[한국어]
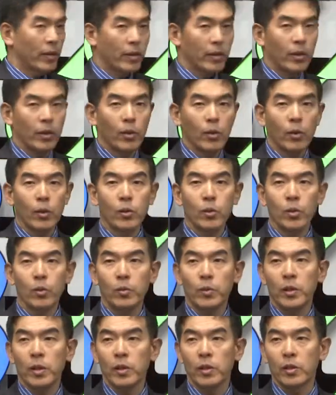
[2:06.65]
그런 건 좀
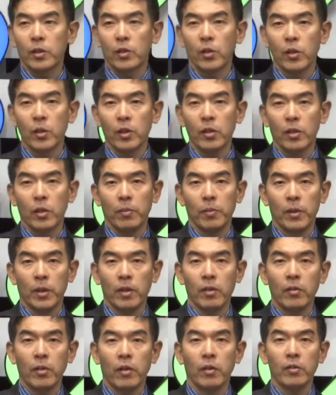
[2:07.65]
이제 정리됩니다. 가
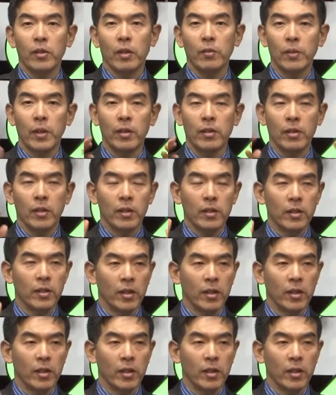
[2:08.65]
인사하고 나면 애들이